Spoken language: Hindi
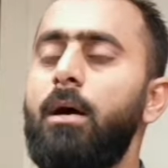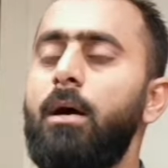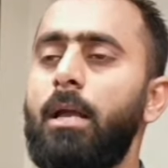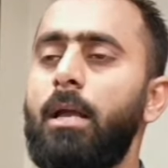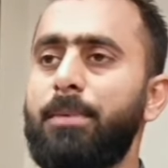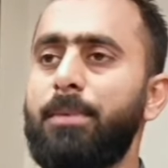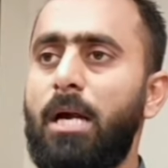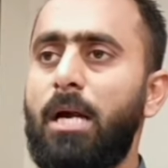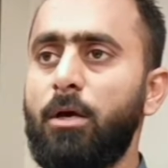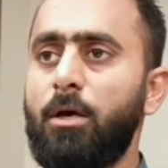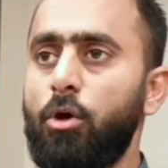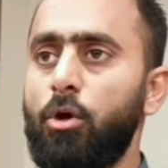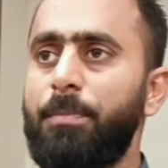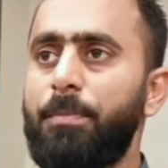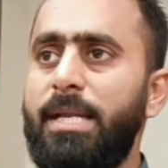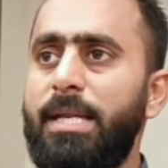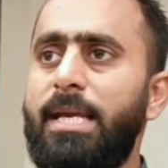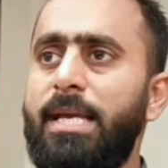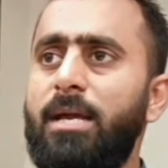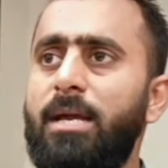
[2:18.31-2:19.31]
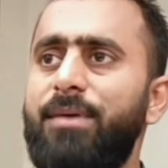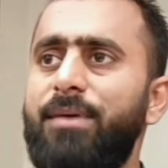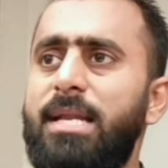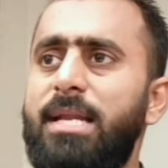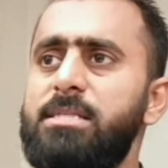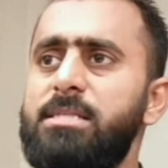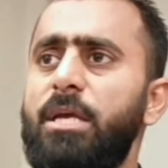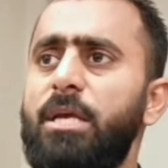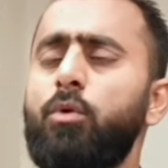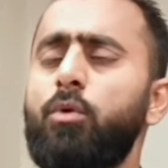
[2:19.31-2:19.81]
इमरान खान और पीटीआई के हवाले
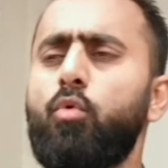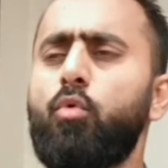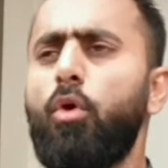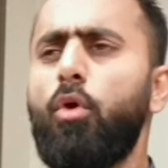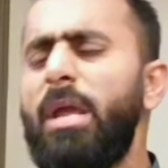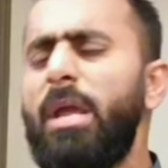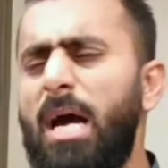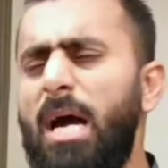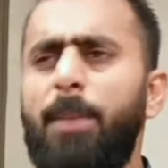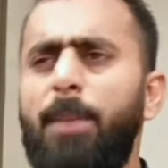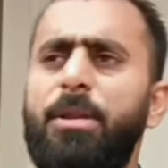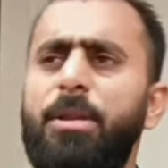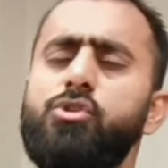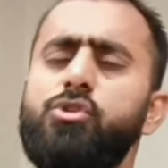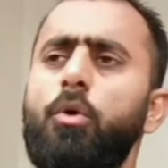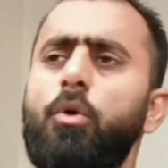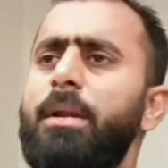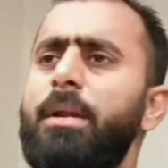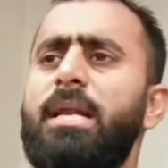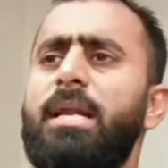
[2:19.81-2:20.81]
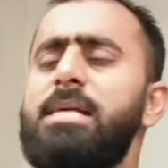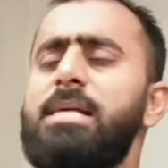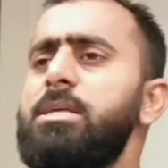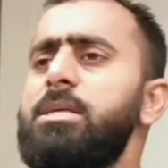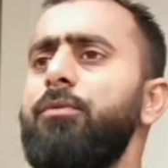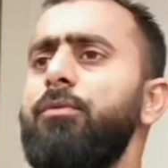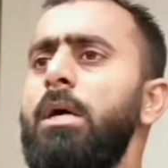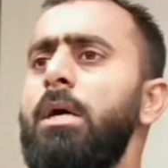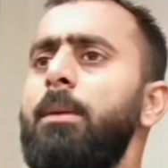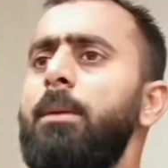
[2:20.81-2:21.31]
से कोई आपने इसके ऊपर
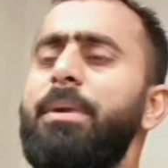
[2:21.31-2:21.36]
एग्रेसिव